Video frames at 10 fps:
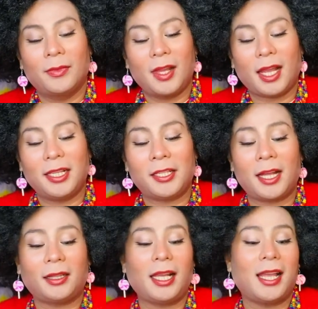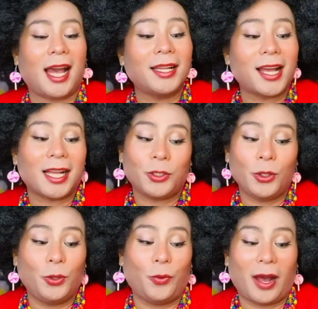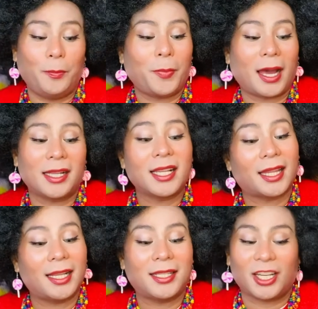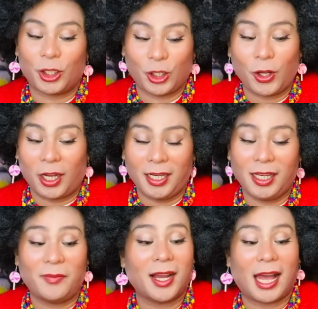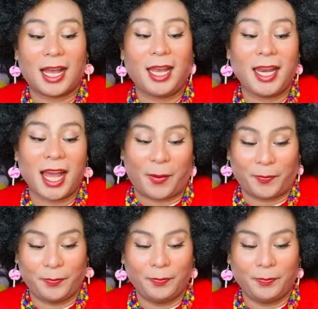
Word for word: ng isang tiyak na kasunduan para sa transaksyon na magaganap.